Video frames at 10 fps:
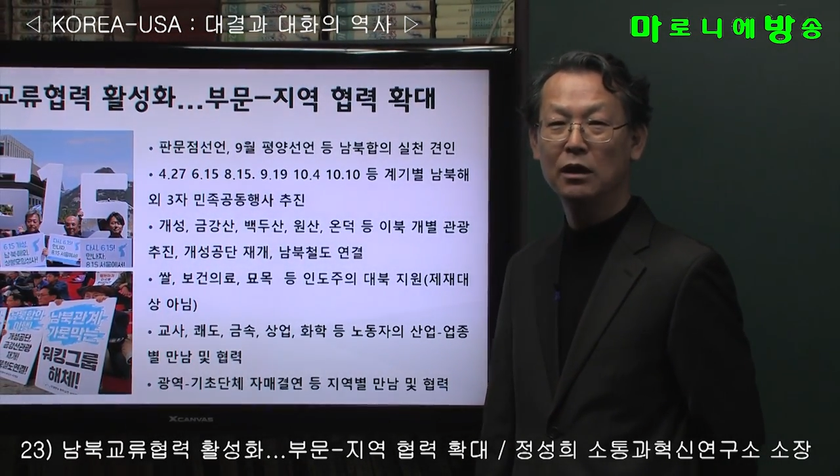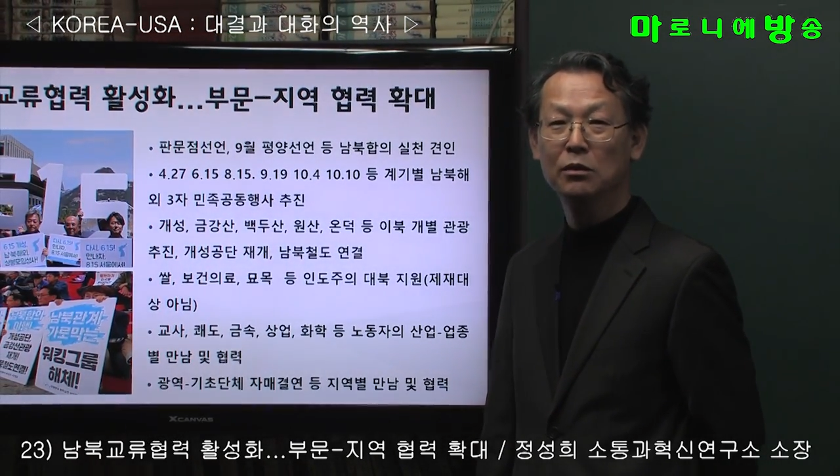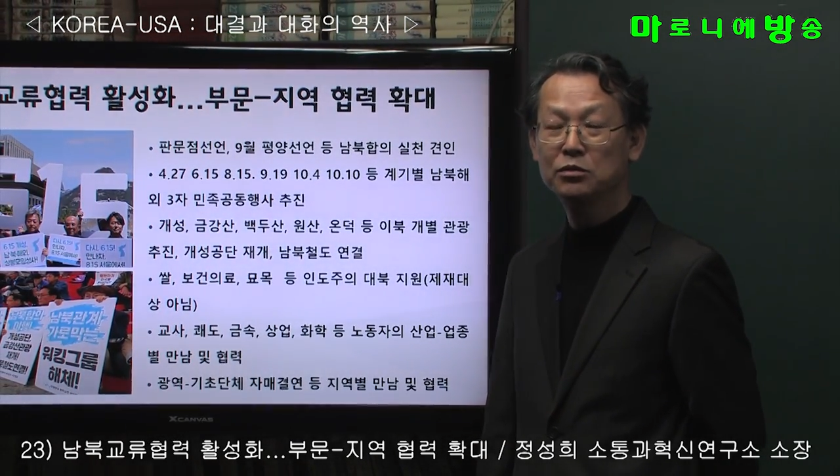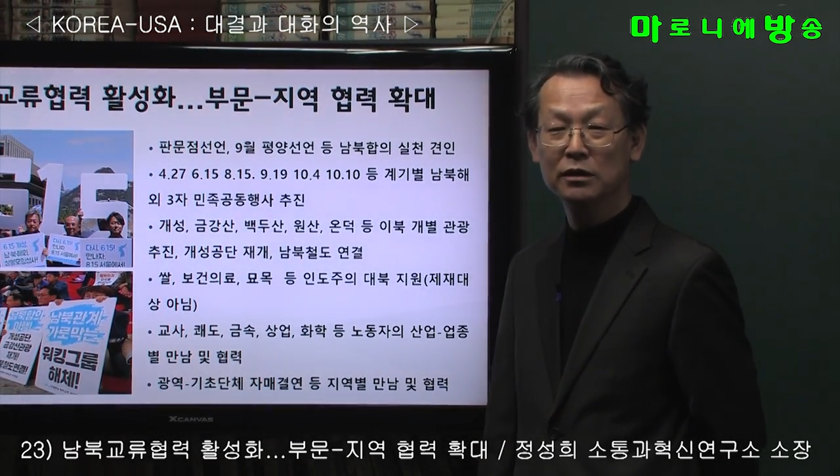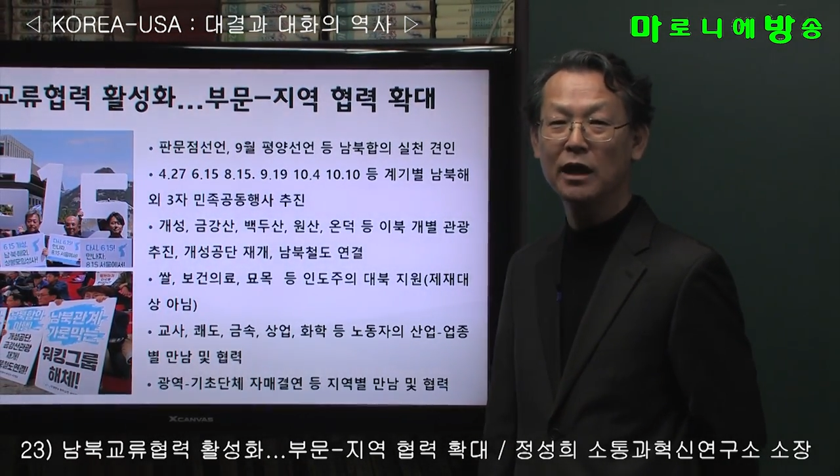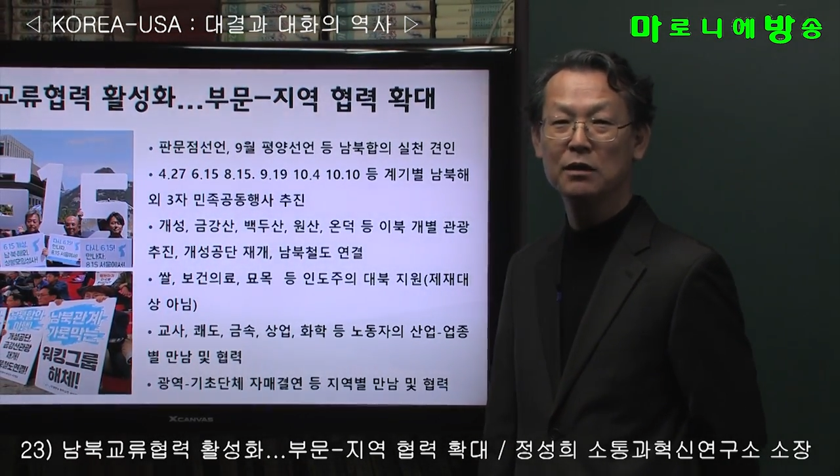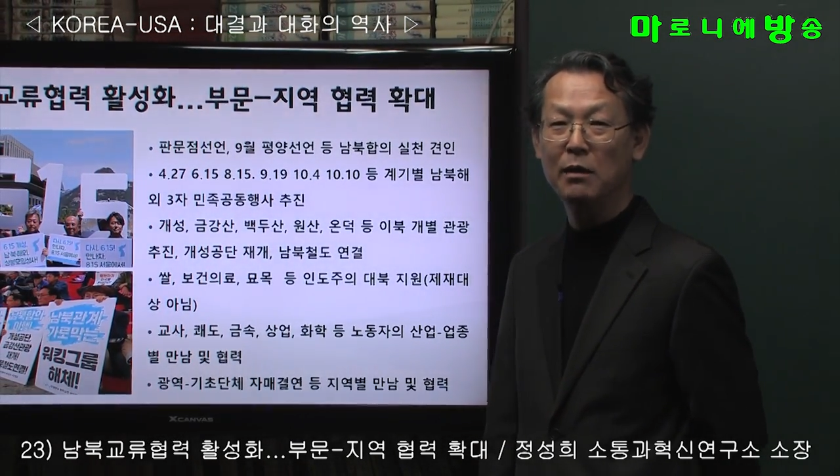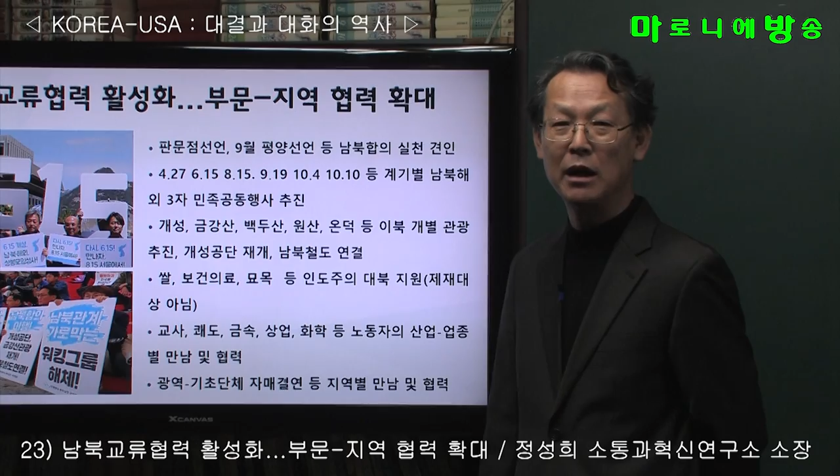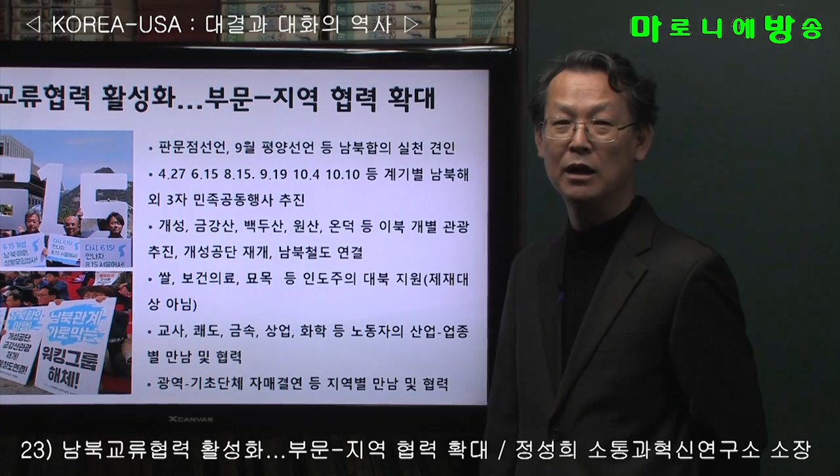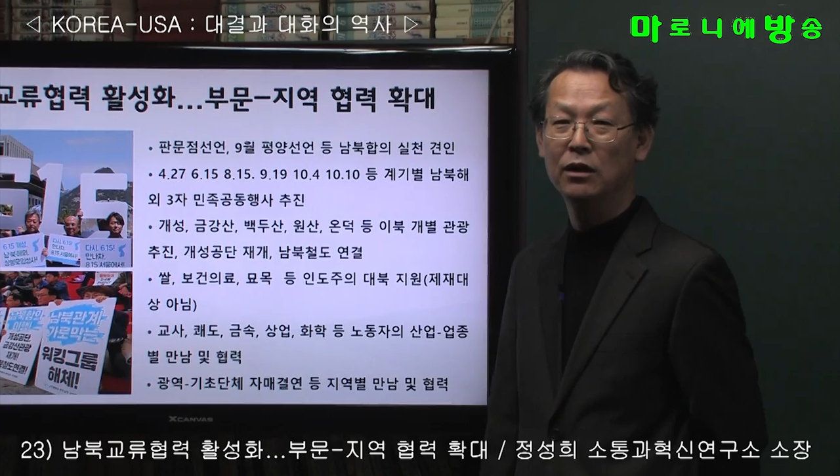엄청나게
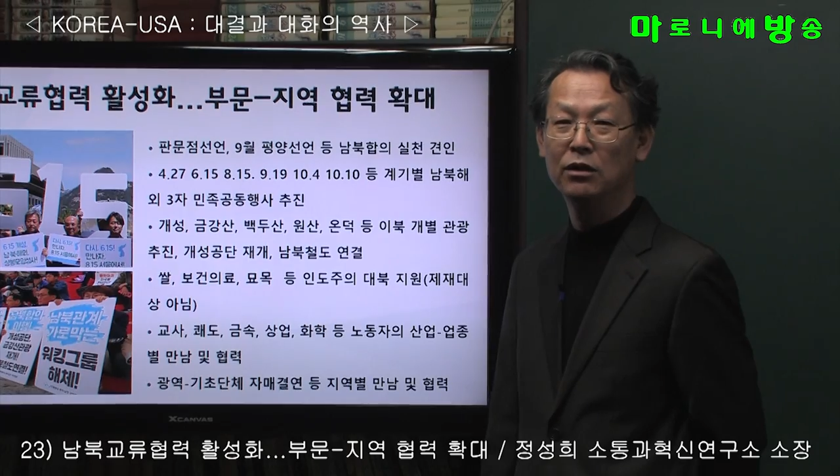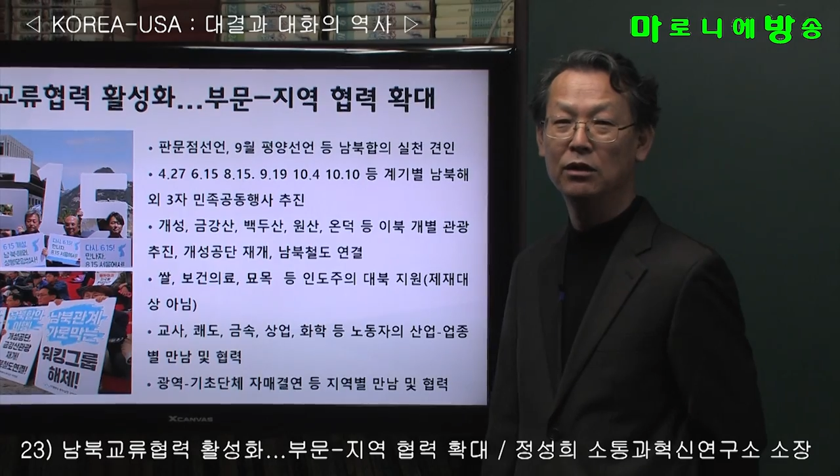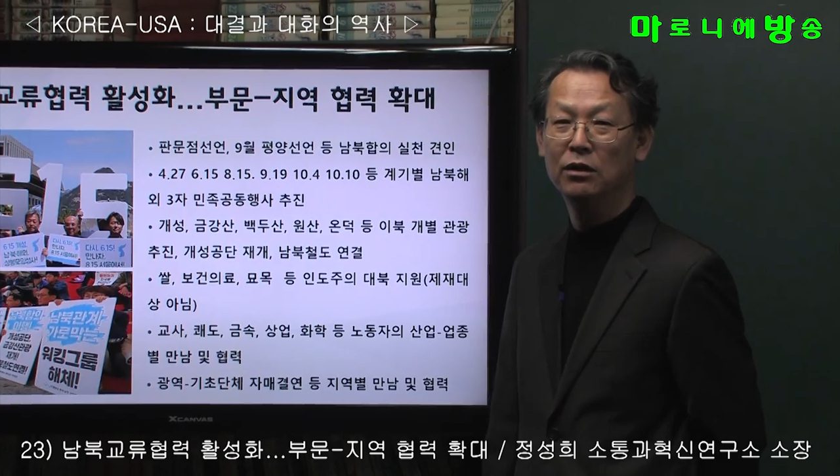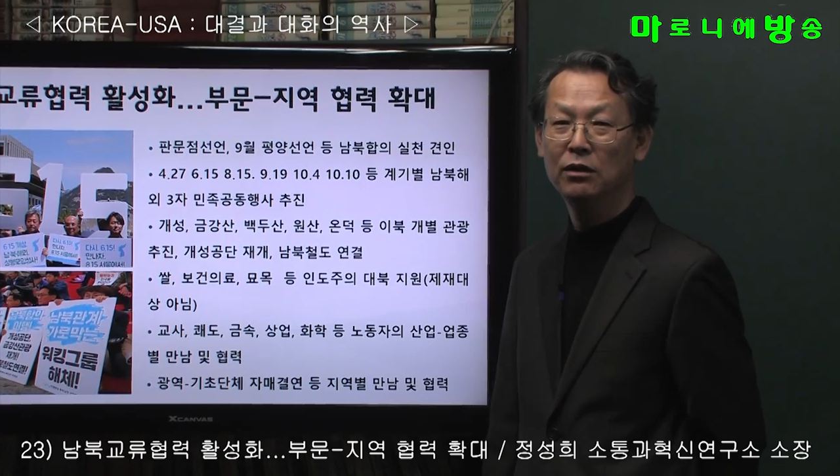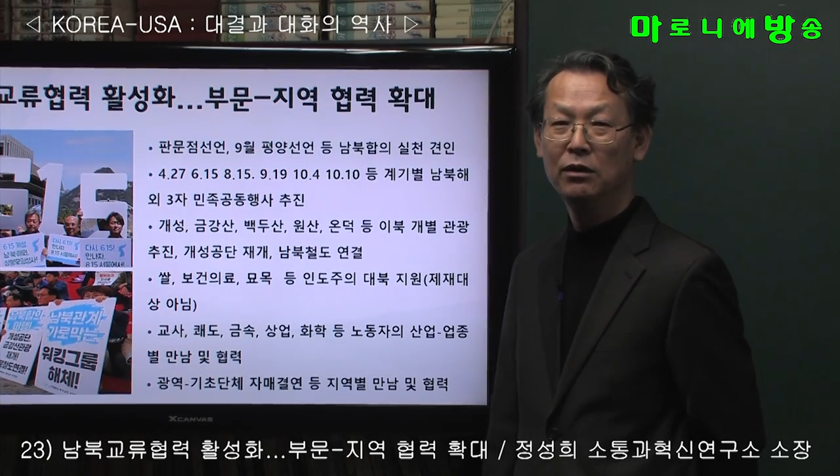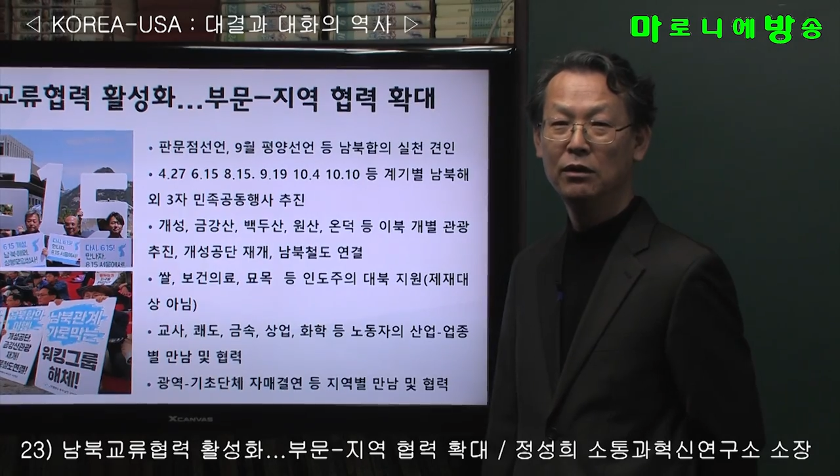많아요.